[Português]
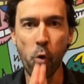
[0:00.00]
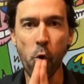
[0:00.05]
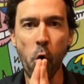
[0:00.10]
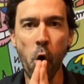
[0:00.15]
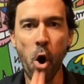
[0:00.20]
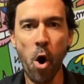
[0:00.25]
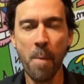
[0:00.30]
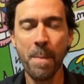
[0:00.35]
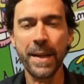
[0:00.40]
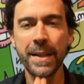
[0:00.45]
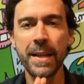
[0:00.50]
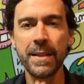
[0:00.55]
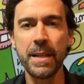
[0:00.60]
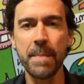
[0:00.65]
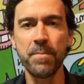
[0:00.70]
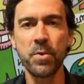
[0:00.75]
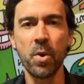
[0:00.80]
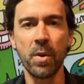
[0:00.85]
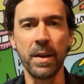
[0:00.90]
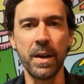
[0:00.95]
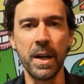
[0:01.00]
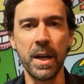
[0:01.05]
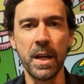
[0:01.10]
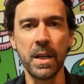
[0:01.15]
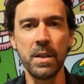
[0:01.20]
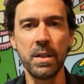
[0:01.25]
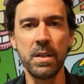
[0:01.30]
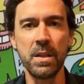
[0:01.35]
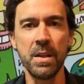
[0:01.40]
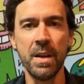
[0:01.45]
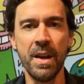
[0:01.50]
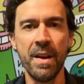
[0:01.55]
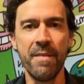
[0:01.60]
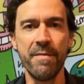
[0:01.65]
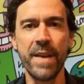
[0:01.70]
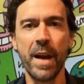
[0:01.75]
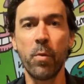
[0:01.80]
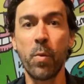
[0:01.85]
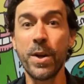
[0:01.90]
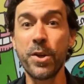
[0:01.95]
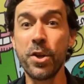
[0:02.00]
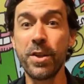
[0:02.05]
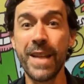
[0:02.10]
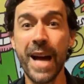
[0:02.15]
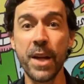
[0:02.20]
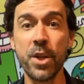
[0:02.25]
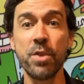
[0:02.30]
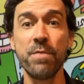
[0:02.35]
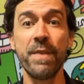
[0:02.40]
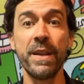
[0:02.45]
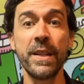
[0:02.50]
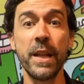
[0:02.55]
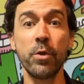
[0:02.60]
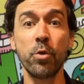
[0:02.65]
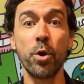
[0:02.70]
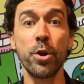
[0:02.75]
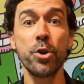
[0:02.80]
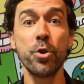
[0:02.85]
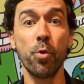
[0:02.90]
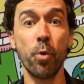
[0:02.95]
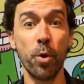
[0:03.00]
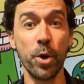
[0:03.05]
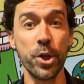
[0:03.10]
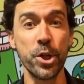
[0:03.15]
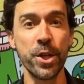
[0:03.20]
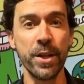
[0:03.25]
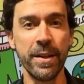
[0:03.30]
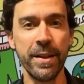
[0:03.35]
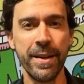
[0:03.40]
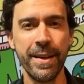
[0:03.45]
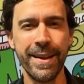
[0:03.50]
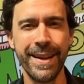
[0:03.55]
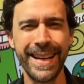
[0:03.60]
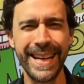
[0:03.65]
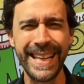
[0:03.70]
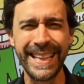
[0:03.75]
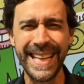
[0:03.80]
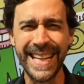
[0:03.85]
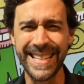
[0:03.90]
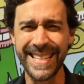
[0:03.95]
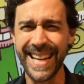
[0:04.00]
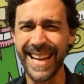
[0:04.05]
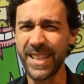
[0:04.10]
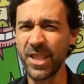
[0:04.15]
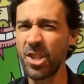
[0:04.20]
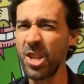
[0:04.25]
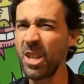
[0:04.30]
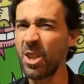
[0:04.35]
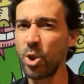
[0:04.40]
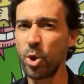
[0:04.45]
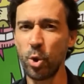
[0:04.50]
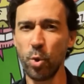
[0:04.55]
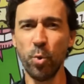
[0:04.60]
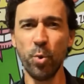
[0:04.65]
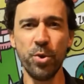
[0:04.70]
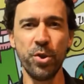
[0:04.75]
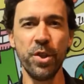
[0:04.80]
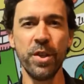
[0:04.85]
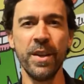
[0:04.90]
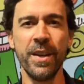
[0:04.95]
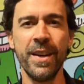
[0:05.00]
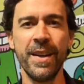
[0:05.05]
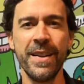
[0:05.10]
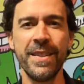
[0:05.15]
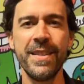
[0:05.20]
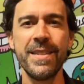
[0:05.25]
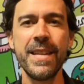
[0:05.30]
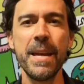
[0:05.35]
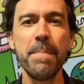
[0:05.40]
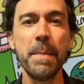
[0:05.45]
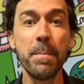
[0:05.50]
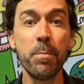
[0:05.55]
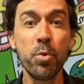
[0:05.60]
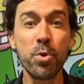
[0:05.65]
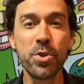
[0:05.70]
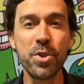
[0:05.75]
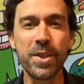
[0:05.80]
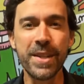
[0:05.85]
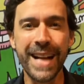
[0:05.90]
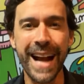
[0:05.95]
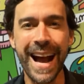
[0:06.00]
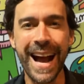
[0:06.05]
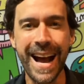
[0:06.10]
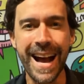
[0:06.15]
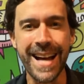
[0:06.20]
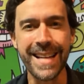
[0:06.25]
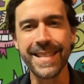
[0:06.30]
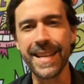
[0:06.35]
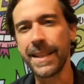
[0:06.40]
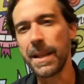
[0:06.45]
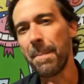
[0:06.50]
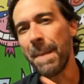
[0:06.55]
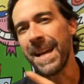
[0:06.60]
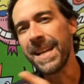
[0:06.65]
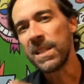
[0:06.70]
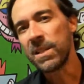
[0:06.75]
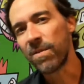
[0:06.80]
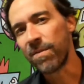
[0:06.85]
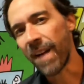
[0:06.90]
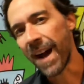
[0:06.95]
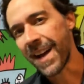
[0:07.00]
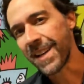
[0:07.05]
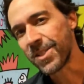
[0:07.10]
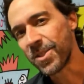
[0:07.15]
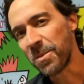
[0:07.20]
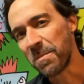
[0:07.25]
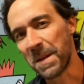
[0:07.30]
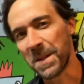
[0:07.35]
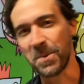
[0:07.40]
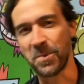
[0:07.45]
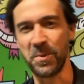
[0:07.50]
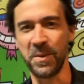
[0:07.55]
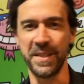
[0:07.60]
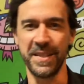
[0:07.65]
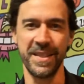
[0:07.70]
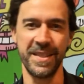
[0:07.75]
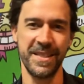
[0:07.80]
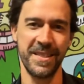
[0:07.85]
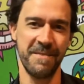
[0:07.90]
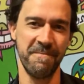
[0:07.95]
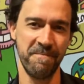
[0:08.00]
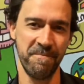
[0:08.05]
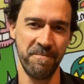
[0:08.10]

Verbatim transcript: como é decepcionante ver a quantidade de vendedor de hoje que tem essa atitude de sempre buscar a saída mais fácil para as coisas.